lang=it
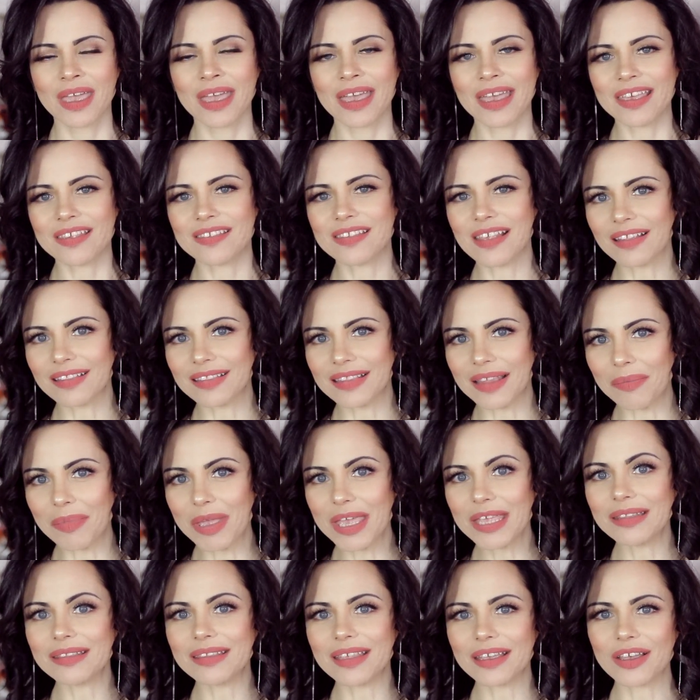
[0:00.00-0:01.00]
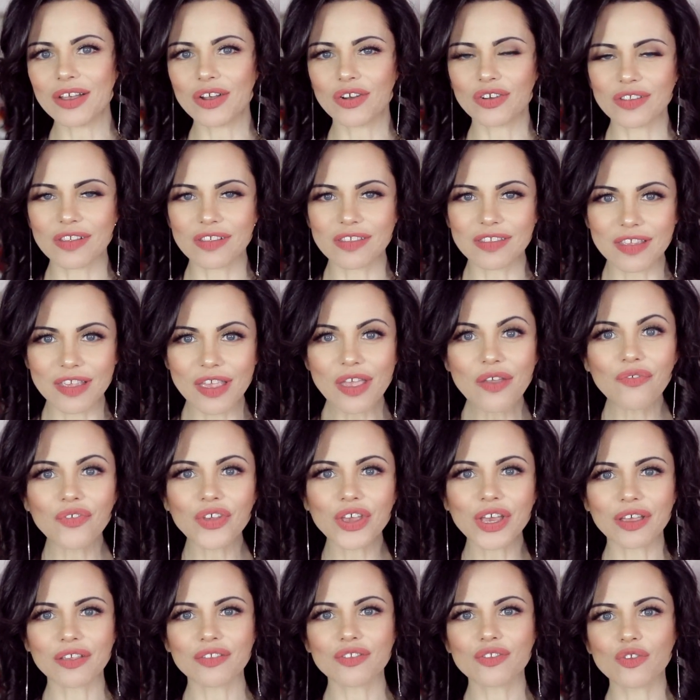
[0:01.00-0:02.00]
esattamente che cosa
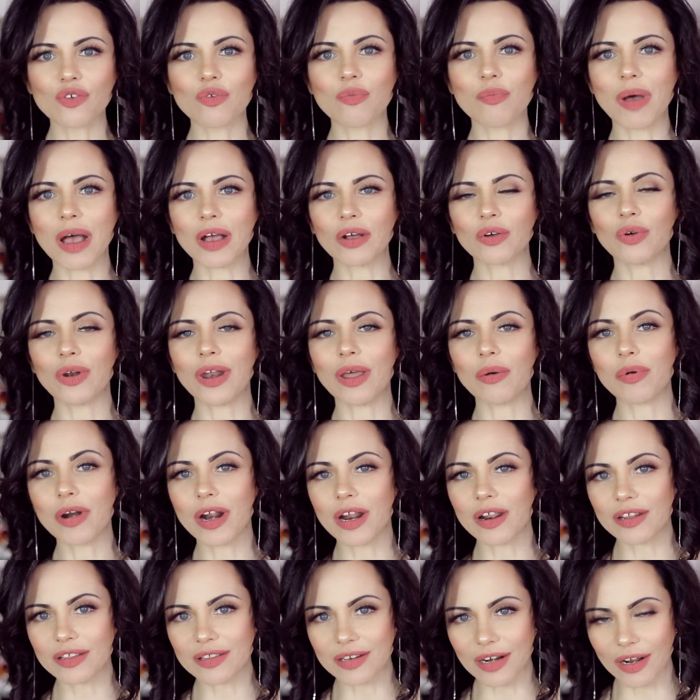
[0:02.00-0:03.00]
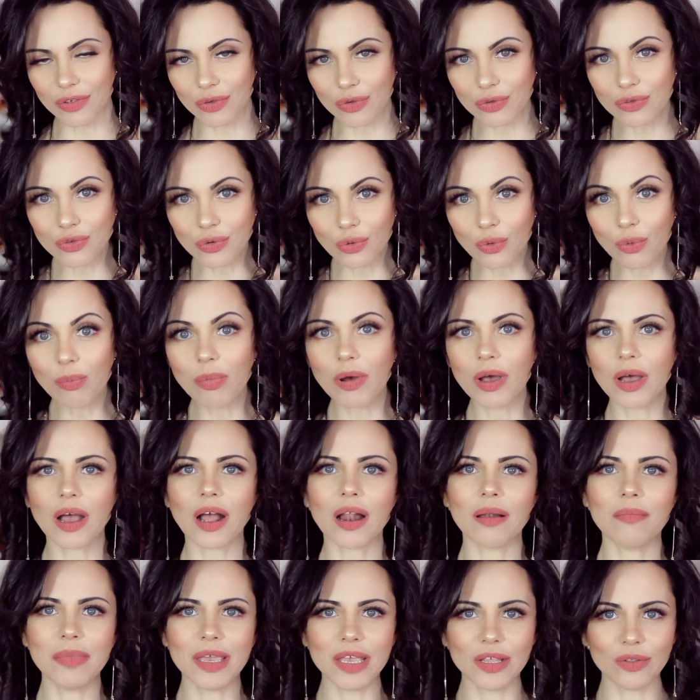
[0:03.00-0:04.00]
significa, insomma, collaborare tra YouTube,
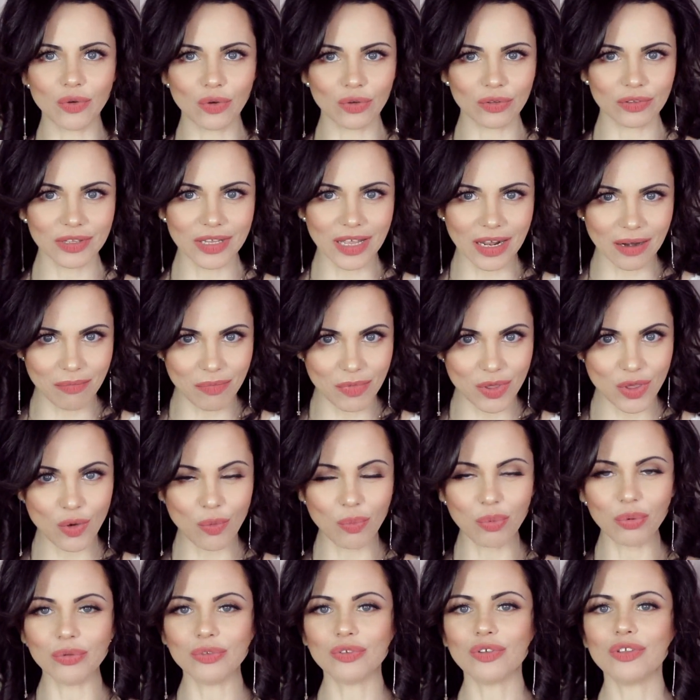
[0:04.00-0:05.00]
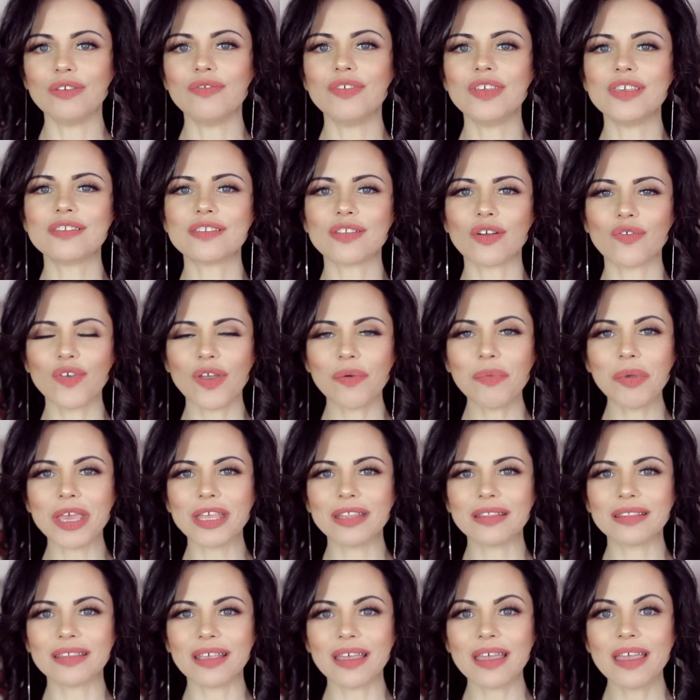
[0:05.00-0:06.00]
almeno dal mio punto di vista
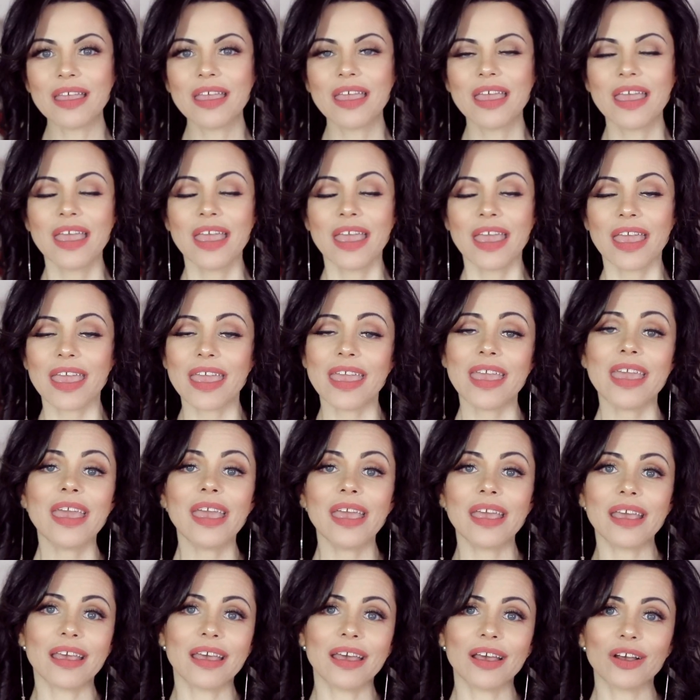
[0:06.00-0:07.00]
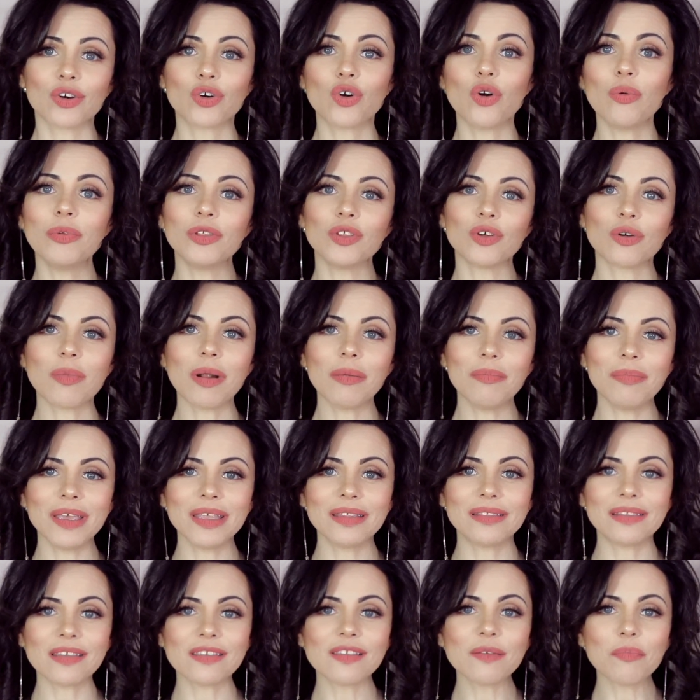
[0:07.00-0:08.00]
ovviamente, e eh, come
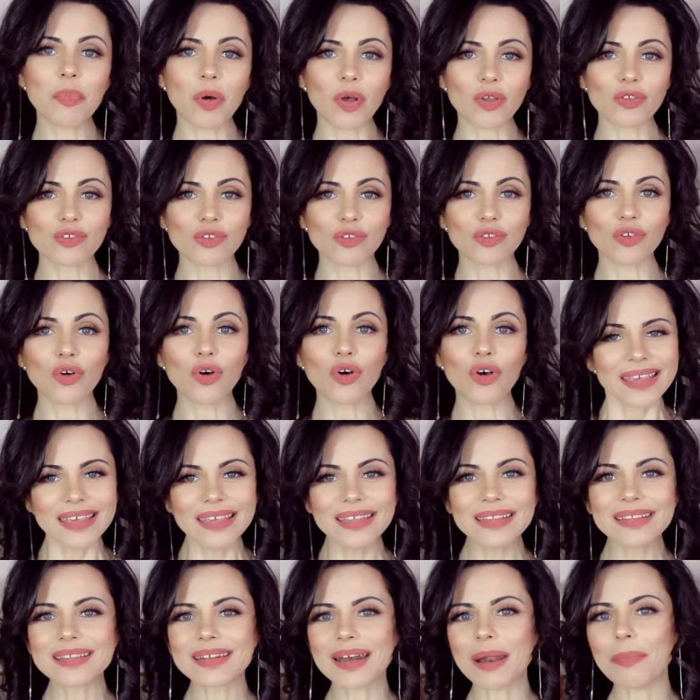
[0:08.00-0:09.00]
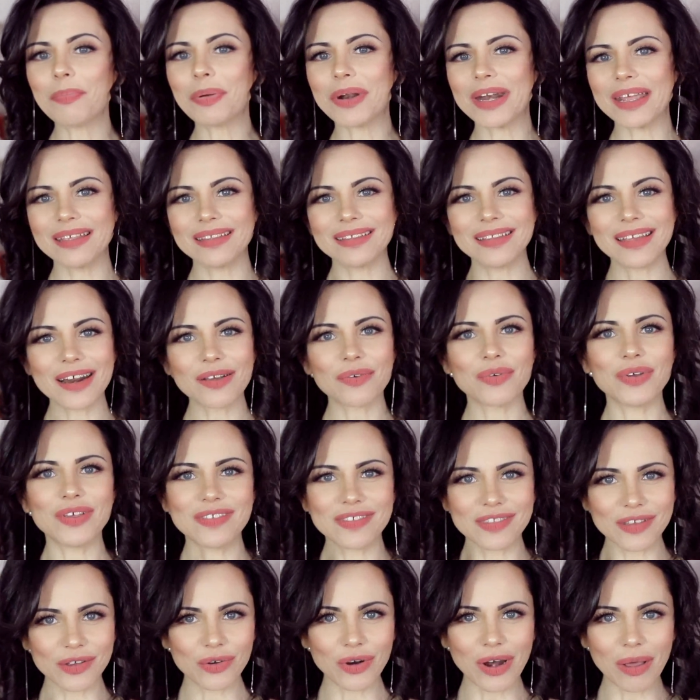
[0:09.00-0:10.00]
normalmente si possono intraprendere
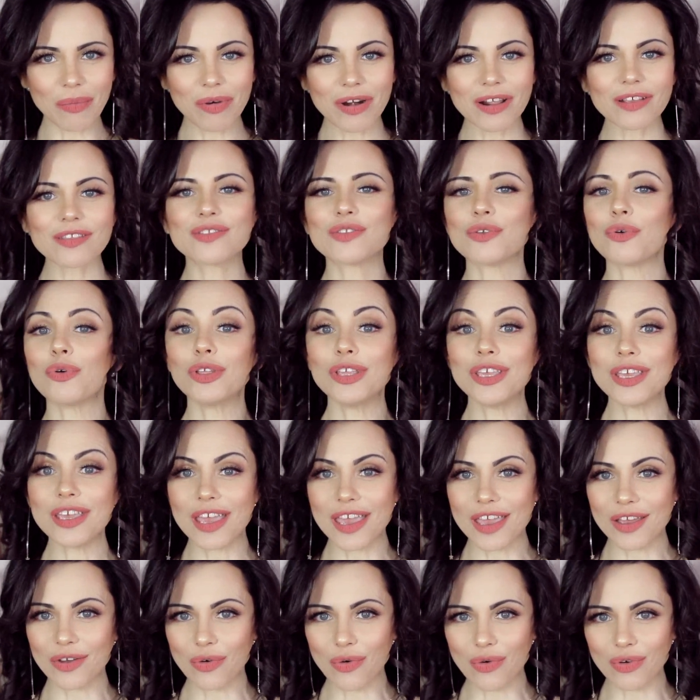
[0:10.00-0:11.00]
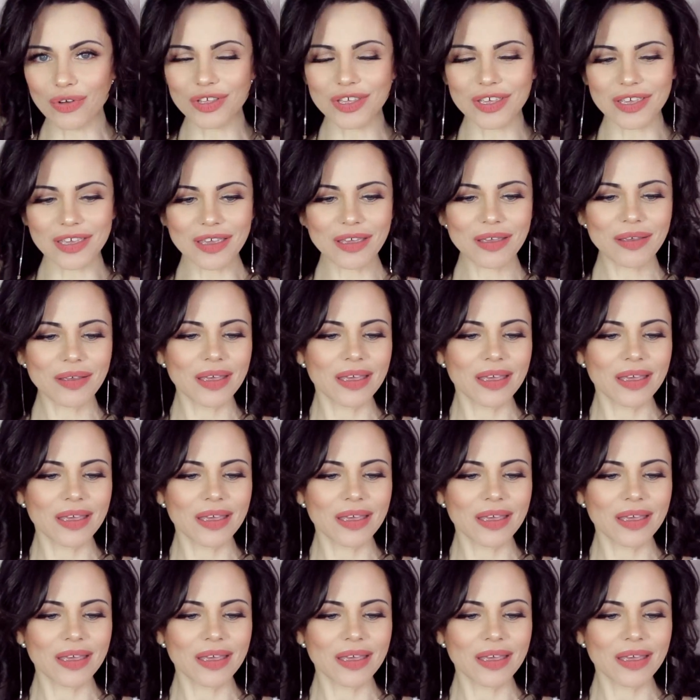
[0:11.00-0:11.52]
queste collaborazioni e con chi.